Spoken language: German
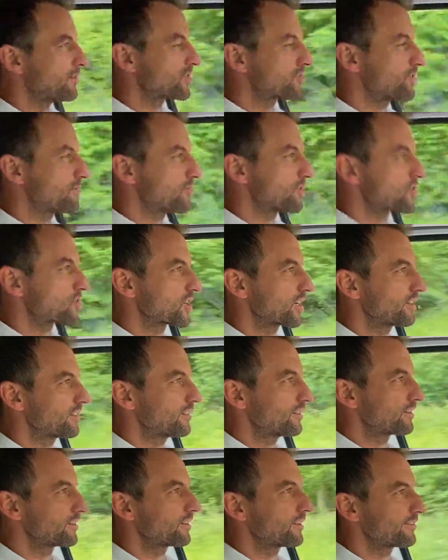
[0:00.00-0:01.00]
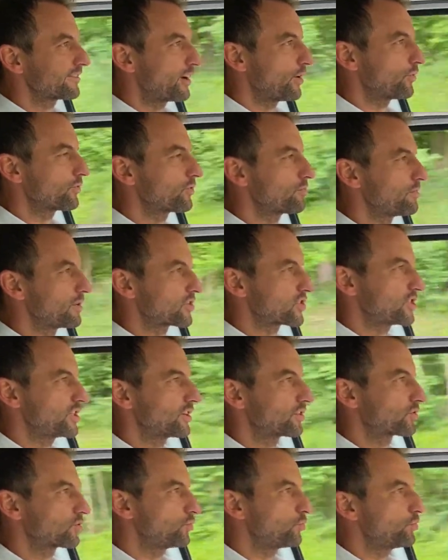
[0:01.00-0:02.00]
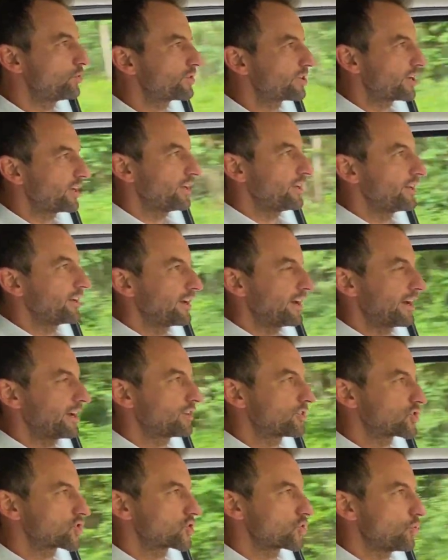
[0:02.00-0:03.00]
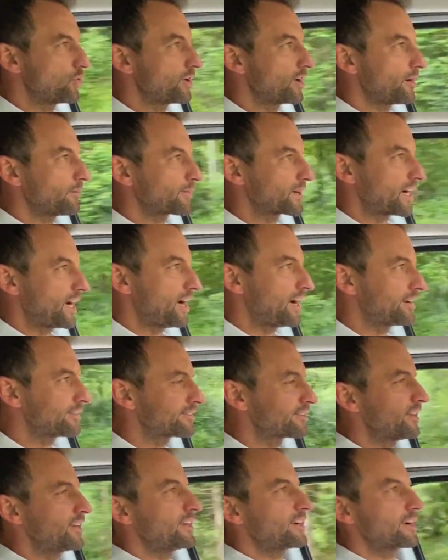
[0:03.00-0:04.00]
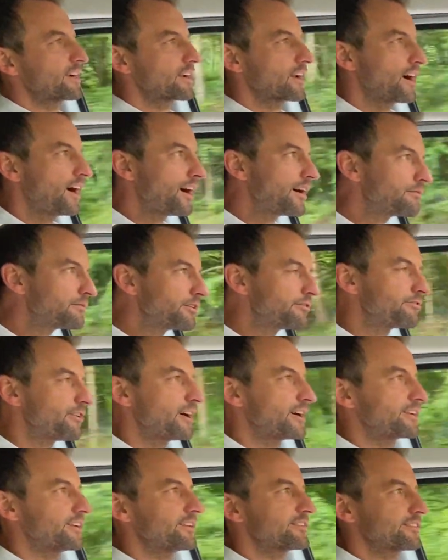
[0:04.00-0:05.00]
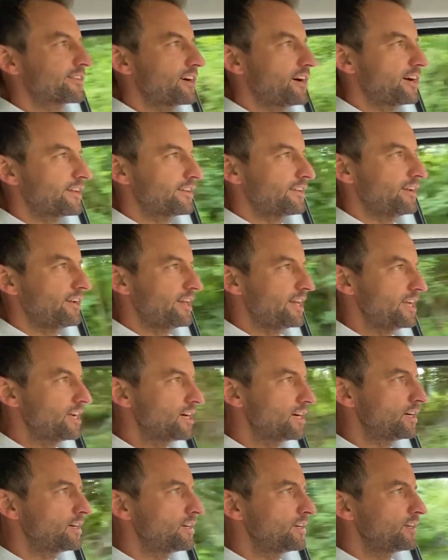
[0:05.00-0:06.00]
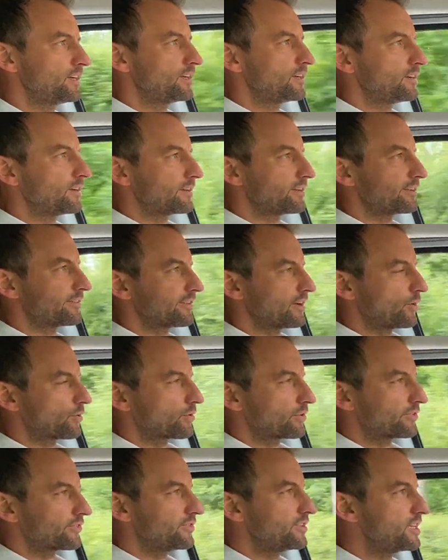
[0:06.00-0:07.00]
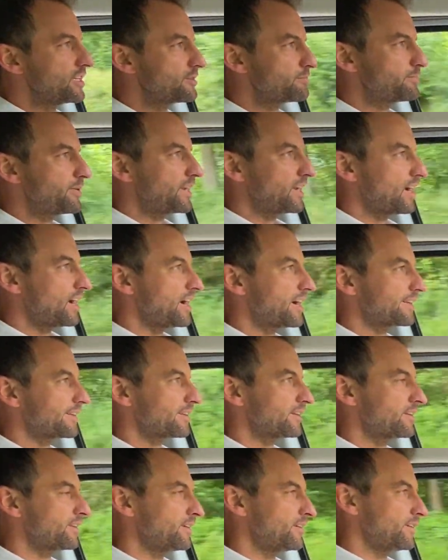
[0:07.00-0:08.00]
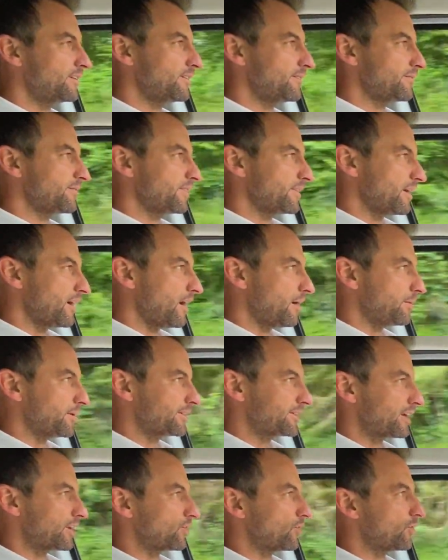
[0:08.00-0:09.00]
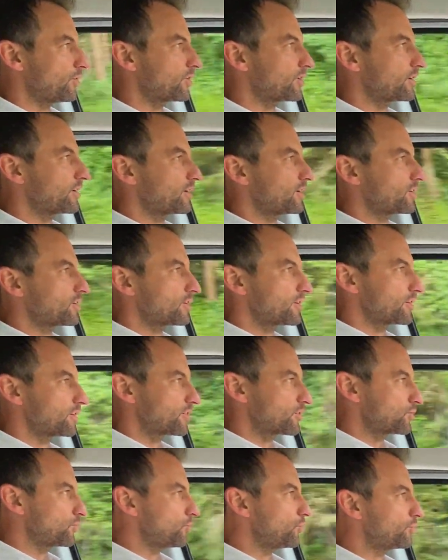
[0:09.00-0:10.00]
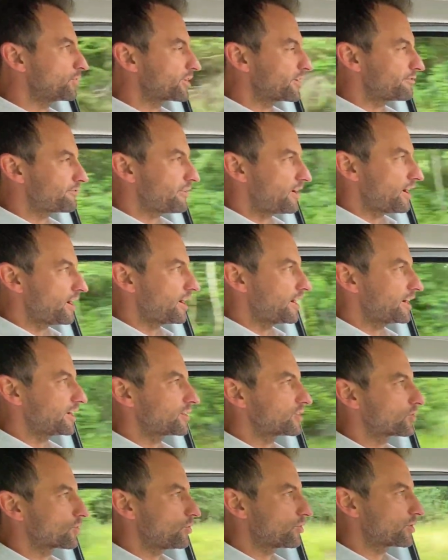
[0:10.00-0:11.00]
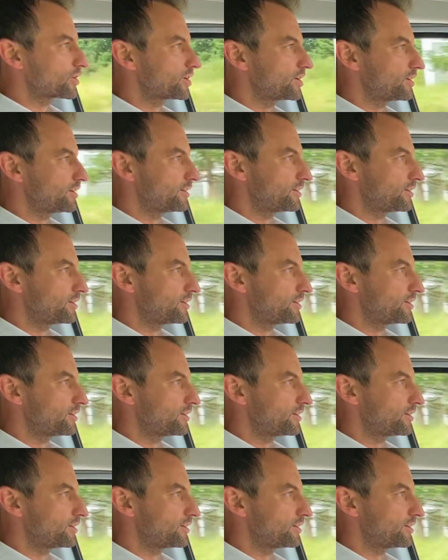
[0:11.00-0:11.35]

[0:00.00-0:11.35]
wir schon überschritten. Das Auto marschiert gut, hängt schön am Gas. Klar, wir fahren jetzt gerade leer. Das Auto ist nicht beladen, aber dennoch guter Fahreindruck.